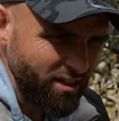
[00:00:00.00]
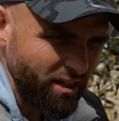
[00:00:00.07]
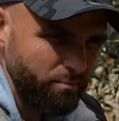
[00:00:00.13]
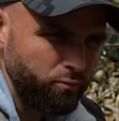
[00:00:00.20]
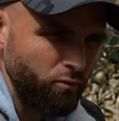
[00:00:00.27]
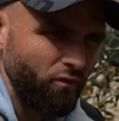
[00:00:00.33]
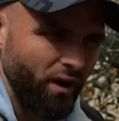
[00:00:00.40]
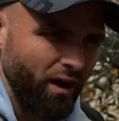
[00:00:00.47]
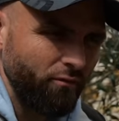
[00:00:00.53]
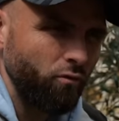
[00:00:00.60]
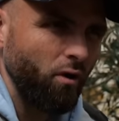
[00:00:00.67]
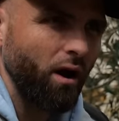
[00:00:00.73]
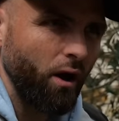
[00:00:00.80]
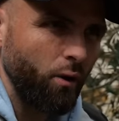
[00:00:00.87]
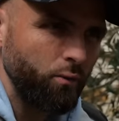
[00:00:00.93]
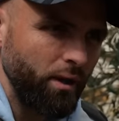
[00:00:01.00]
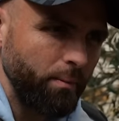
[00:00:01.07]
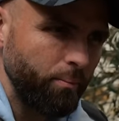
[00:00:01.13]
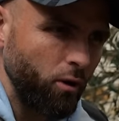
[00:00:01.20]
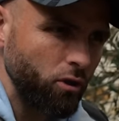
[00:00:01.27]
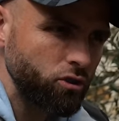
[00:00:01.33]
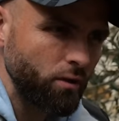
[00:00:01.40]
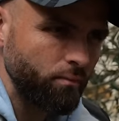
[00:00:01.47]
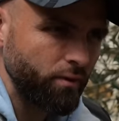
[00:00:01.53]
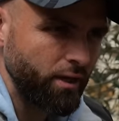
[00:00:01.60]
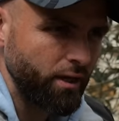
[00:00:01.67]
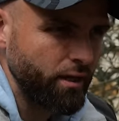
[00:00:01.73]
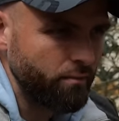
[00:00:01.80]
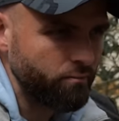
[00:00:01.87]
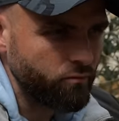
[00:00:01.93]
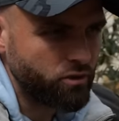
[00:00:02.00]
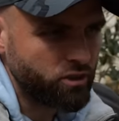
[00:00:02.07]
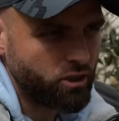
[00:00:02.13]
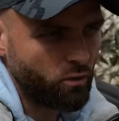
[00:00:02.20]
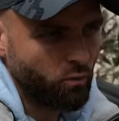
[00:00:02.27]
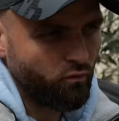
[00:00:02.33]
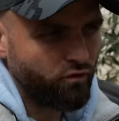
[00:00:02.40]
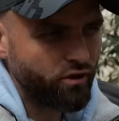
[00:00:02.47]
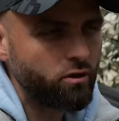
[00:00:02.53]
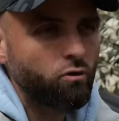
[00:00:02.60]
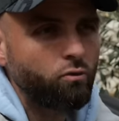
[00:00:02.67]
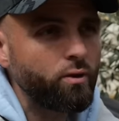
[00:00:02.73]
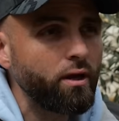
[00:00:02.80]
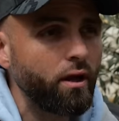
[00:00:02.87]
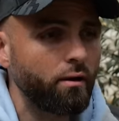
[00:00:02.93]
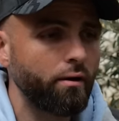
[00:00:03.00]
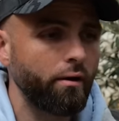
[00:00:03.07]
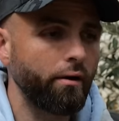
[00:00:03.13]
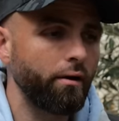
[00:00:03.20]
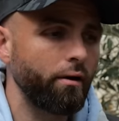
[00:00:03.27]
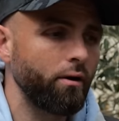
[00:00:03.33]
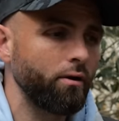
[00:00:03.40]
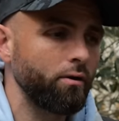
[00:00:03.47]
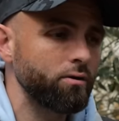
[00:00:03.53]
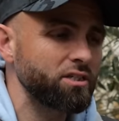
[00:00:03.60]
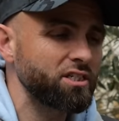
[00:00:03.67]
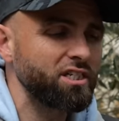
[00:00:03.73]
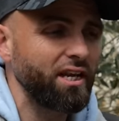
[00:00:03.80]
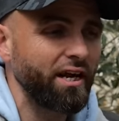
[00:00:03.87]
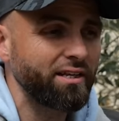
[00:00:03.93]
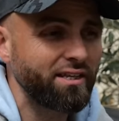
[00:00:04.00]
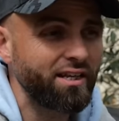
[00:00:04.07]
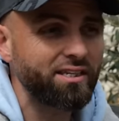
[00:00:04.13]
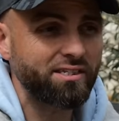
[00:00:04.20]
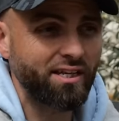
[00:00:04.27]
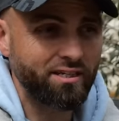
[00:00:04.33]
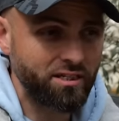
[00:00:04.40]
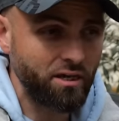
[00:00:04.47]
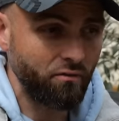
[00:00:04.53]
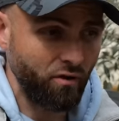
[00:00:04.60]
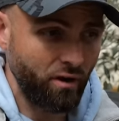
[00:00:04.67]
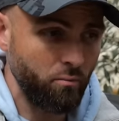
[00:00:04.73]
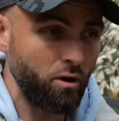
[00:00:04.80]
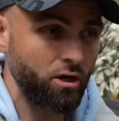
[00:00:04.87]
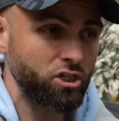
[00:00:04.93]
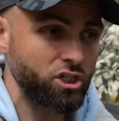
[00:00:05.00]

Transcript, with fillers: qu'il pouvait avoir à une époque et qui ont fait de lui euh, ce qu'il a été, c'est-à-dire vraiment un